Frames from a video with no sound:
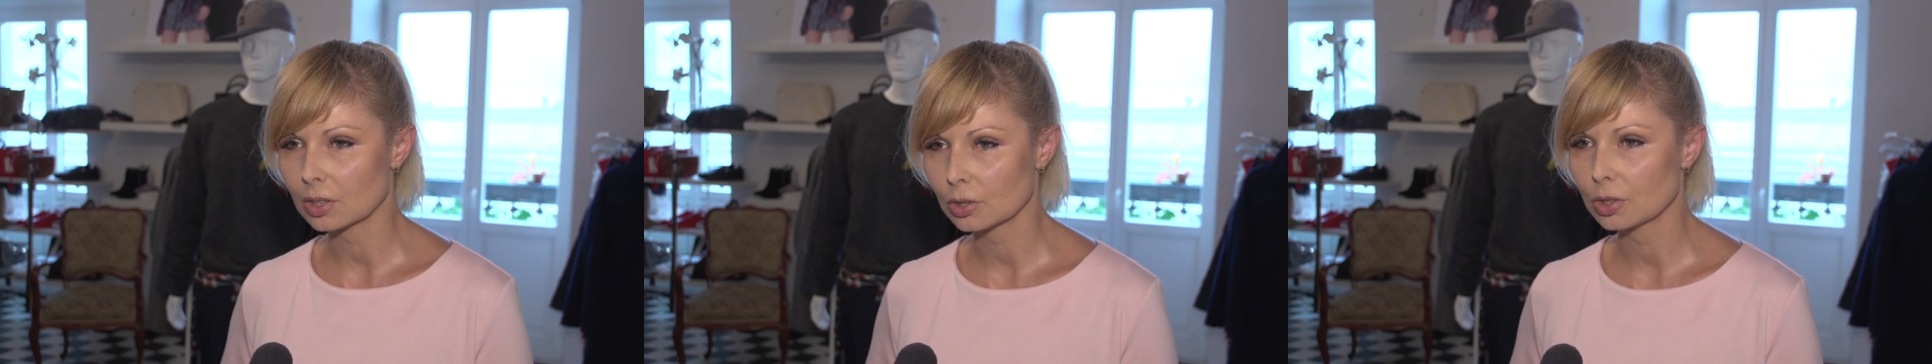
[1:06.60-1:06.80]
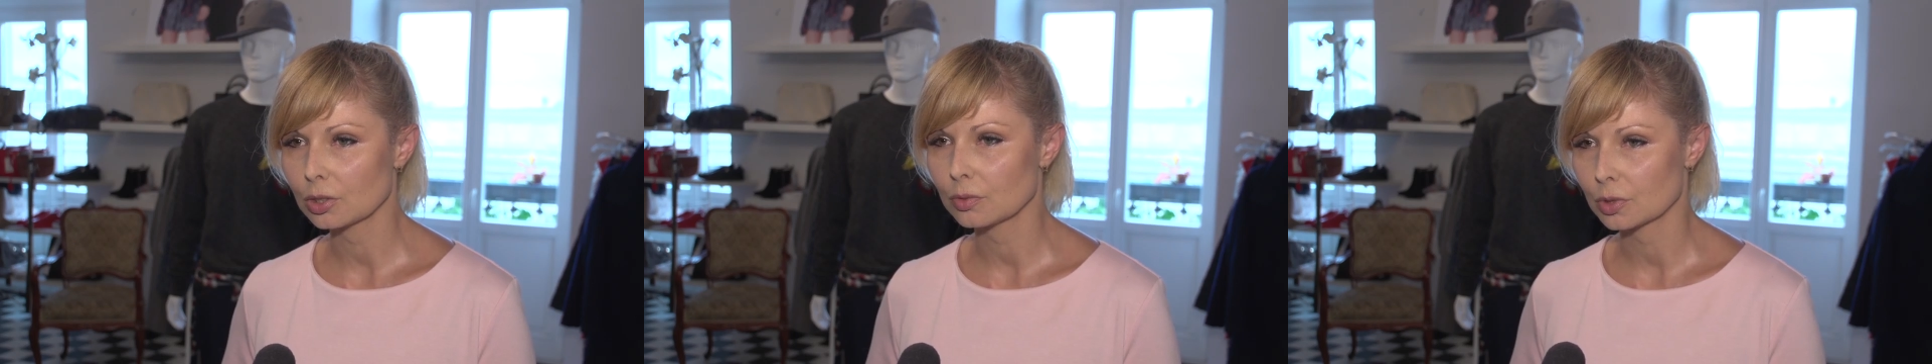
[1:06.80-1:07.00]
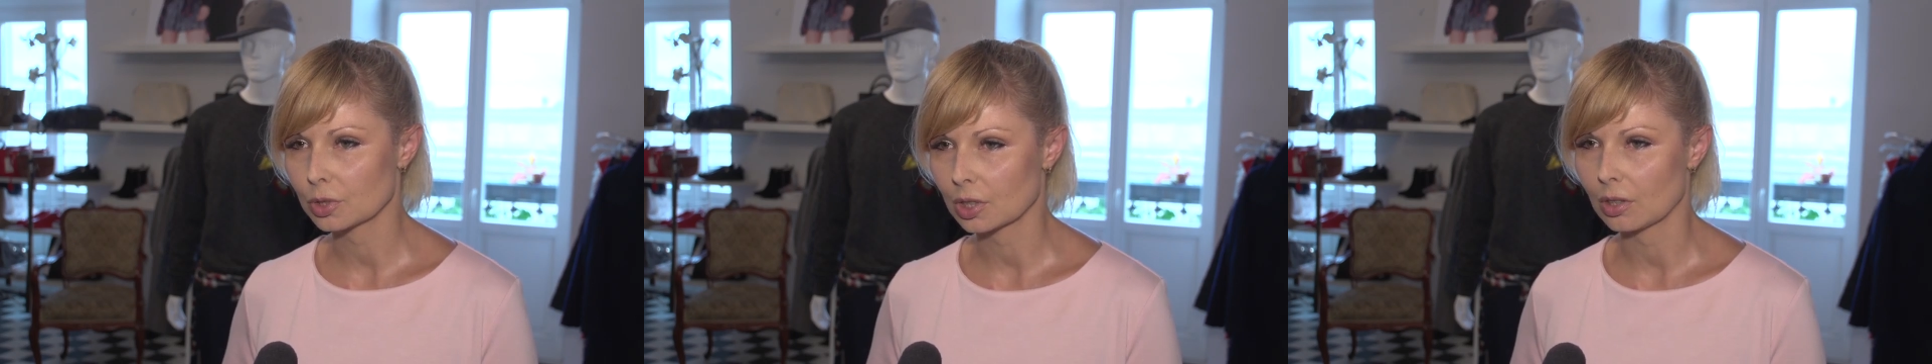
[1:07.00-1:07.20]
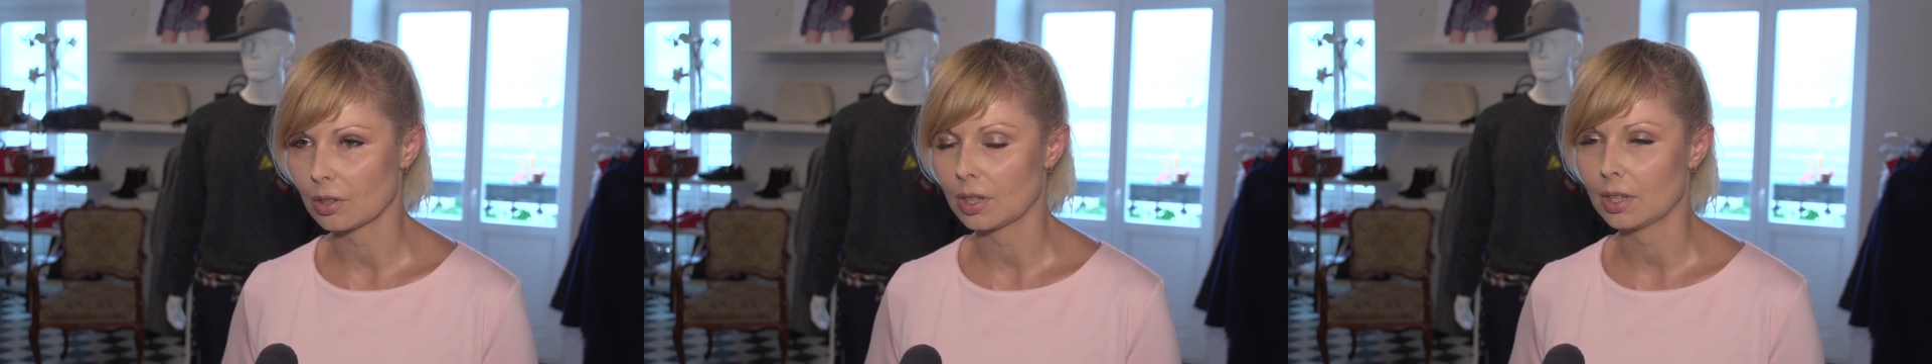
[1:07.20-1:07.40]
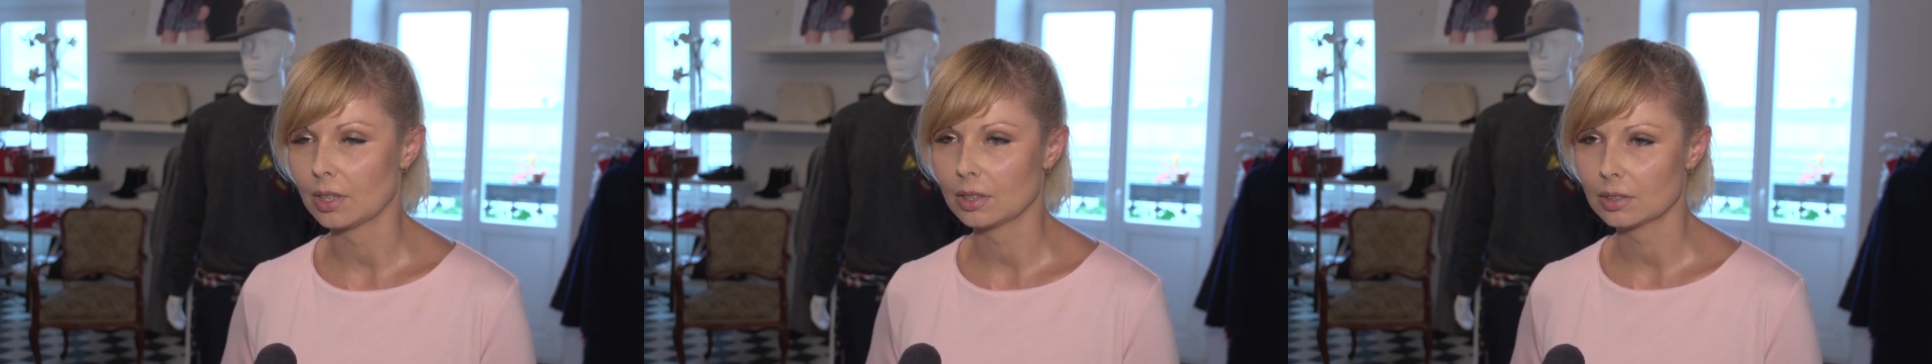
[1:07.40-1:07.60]
co dzień w
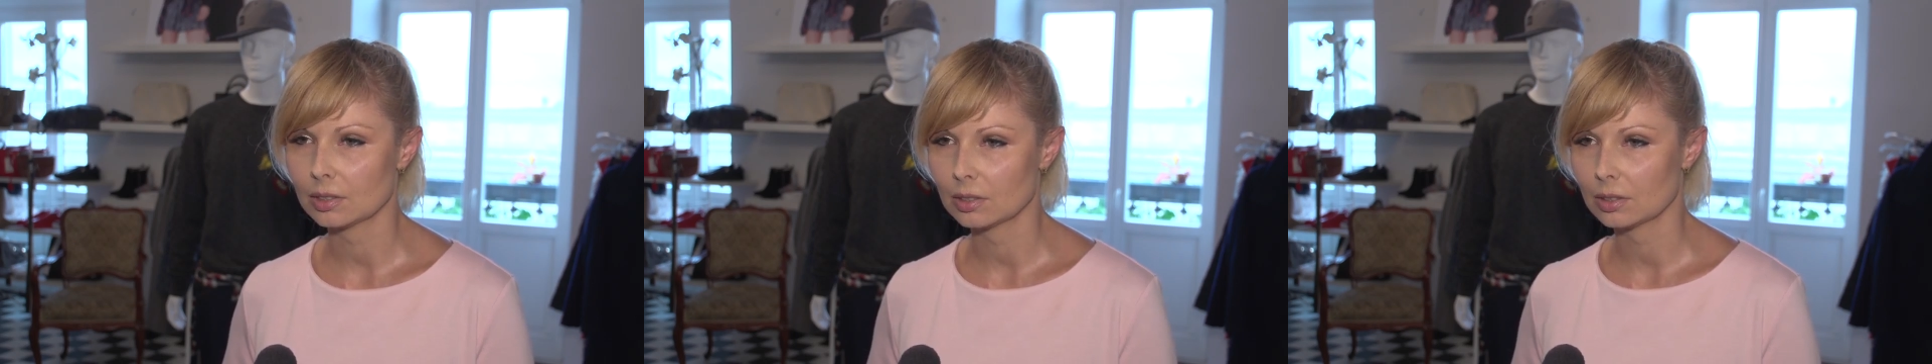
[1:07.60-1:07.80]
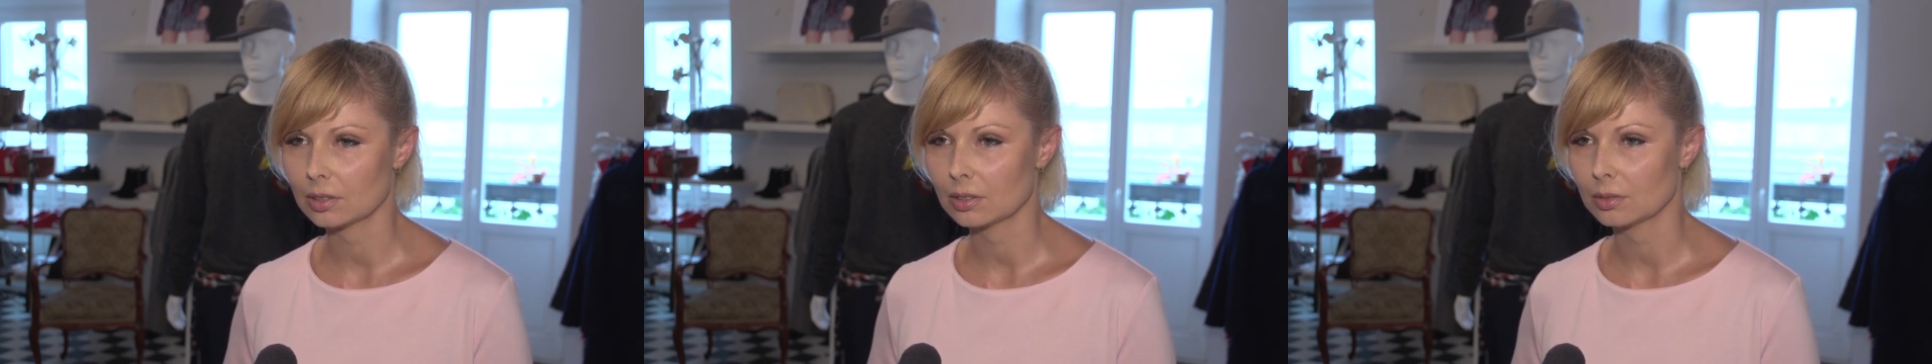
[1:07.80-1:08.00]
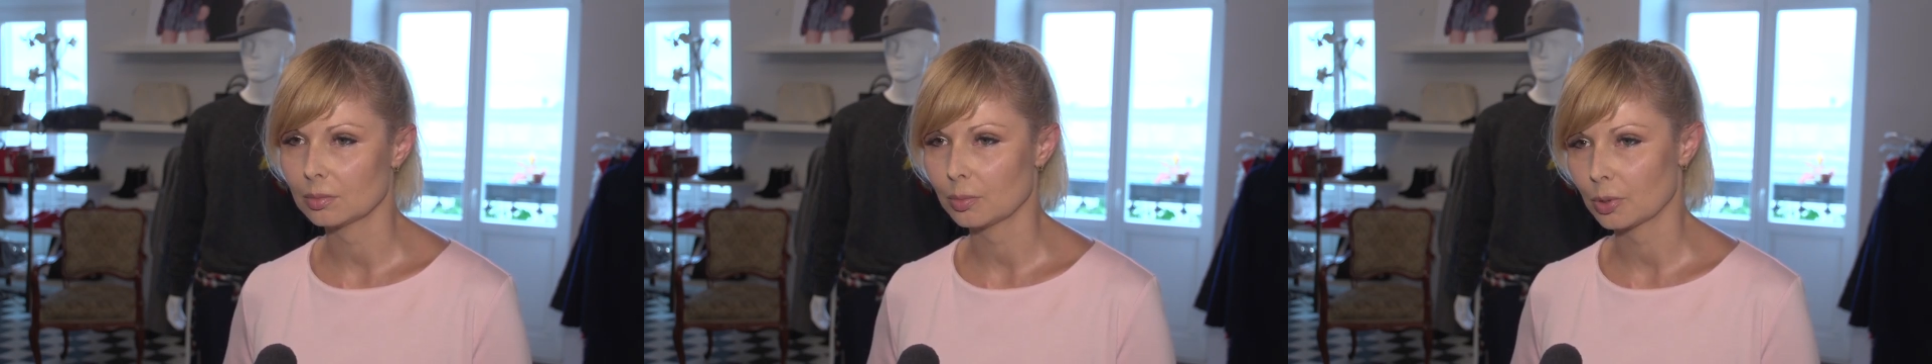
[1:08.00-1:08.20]
szkole e,